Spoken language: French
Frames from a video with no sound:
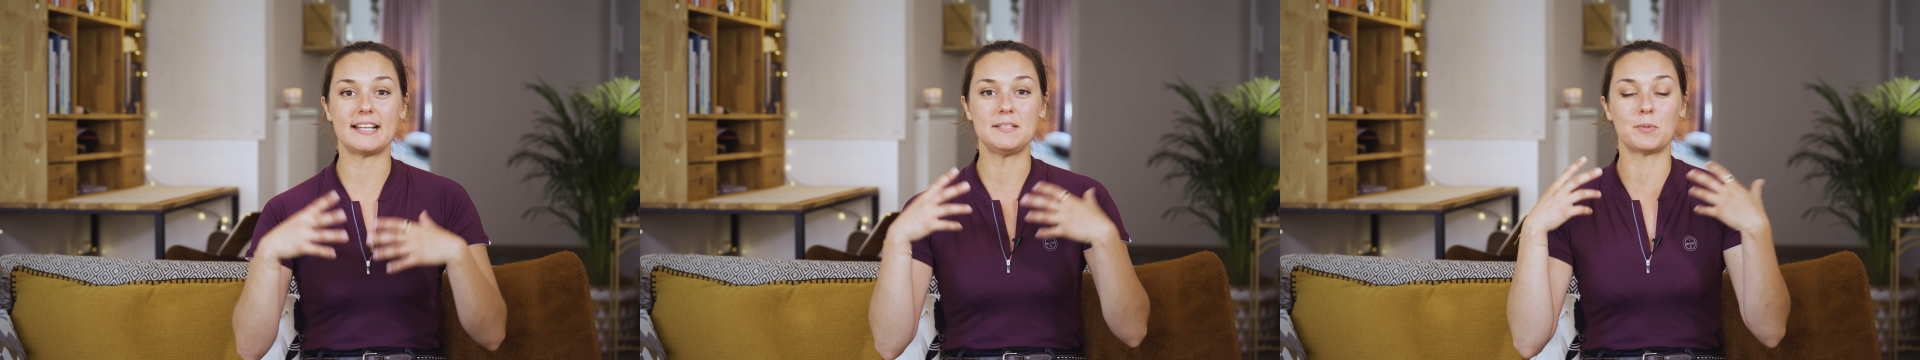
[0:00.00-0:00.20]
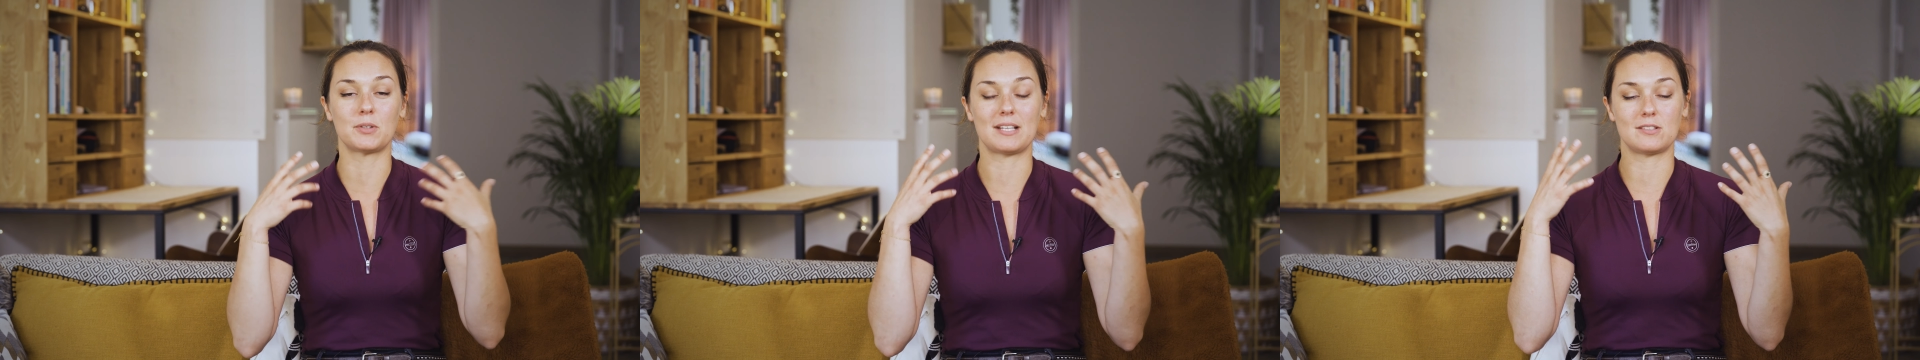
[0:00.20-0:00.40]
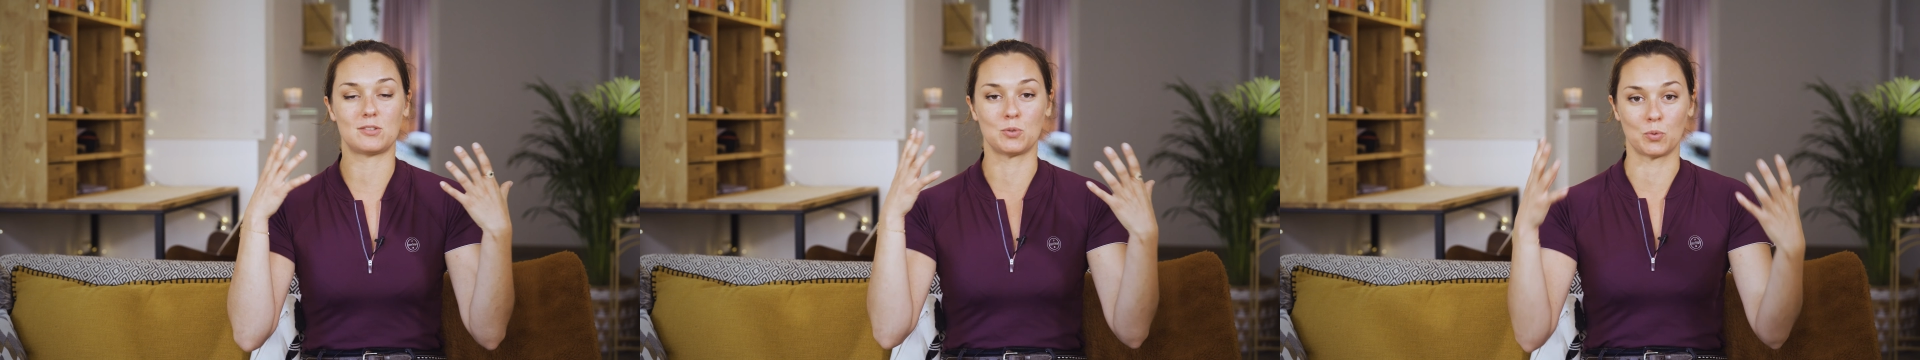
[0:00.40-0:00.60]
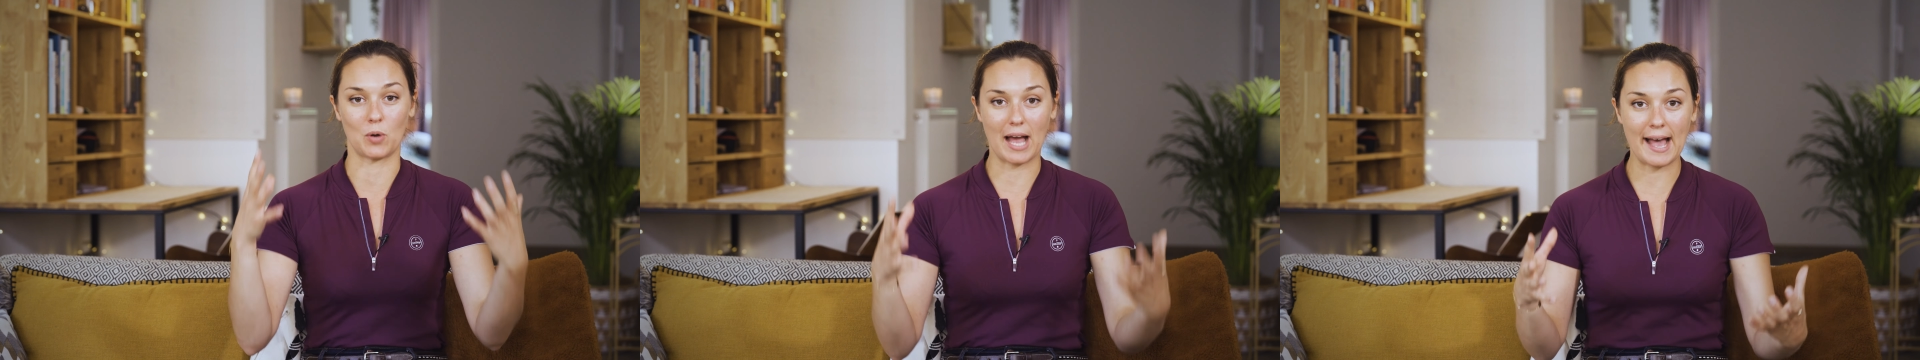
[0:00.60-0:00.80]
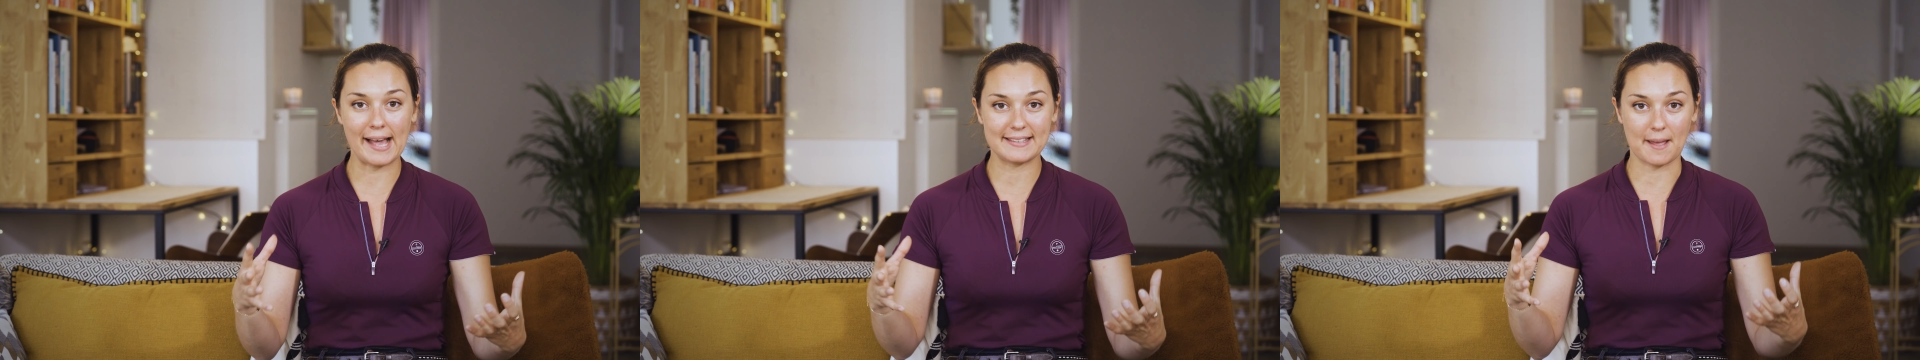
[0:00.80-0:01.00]
alimentation
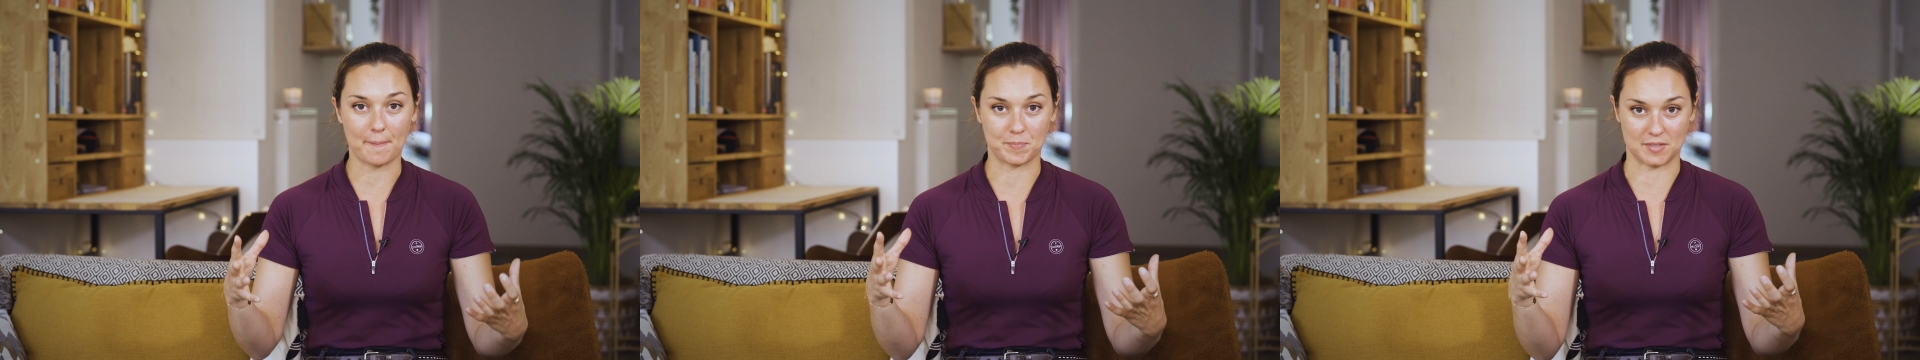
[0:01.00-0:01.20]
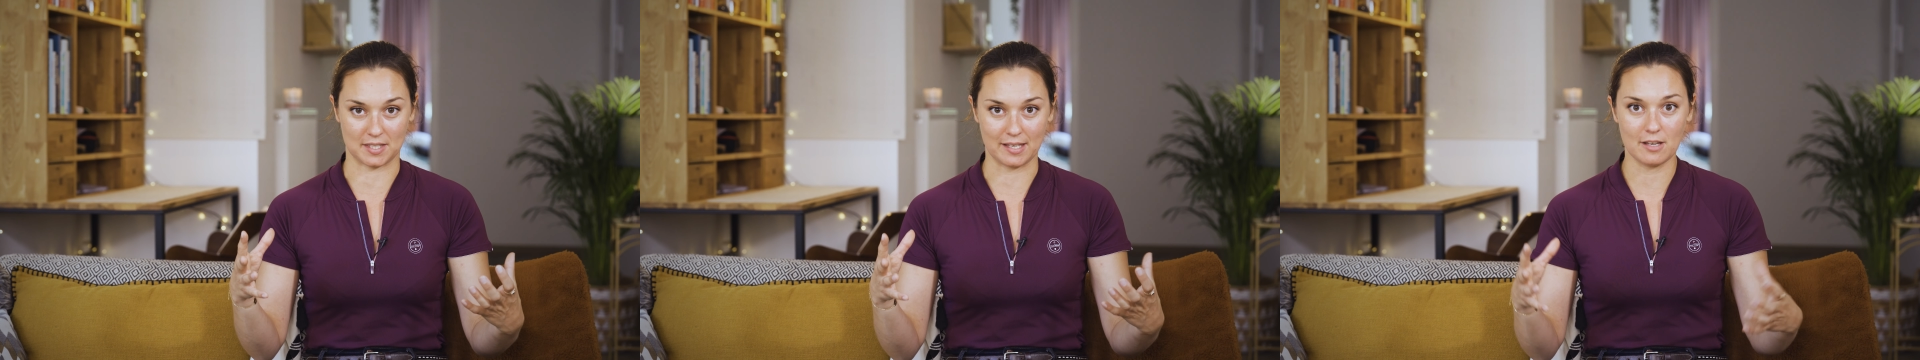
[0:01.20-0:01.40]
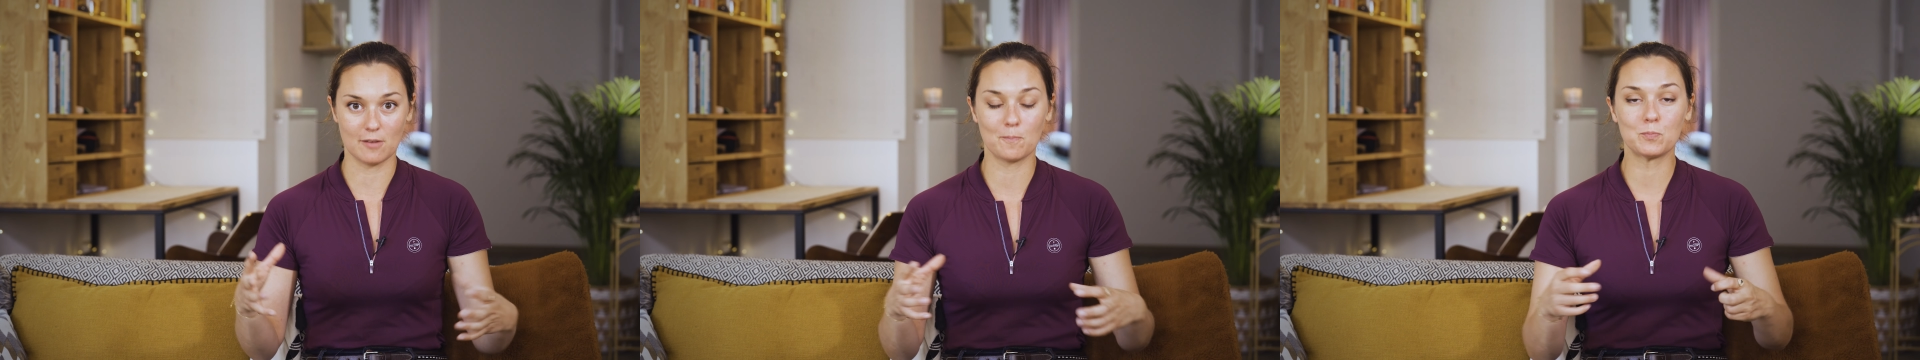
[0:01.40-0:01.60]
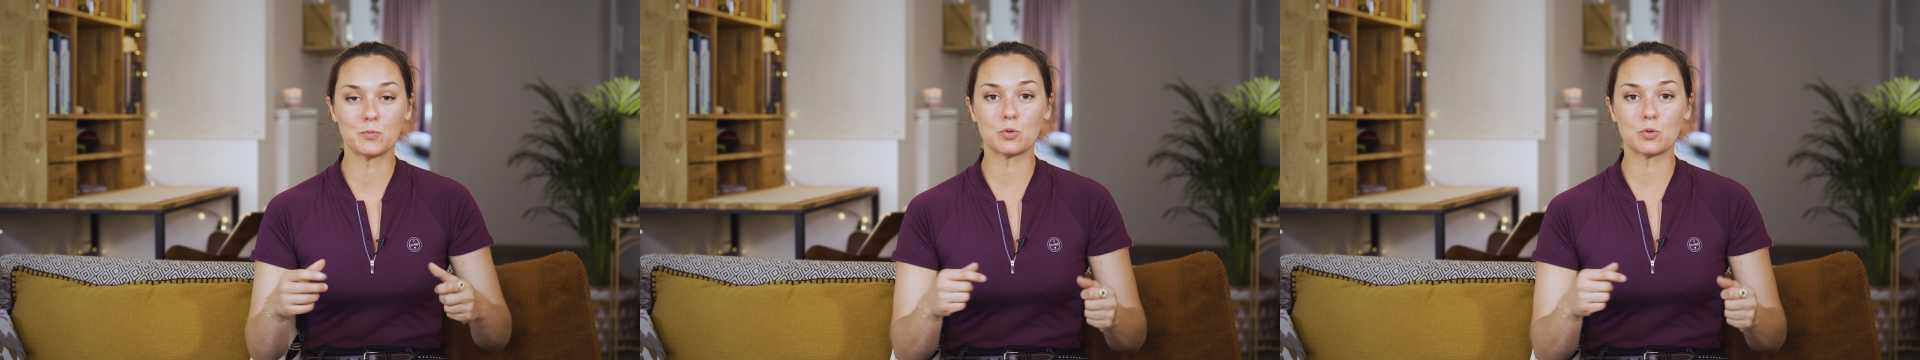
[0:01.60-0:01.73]
adaptée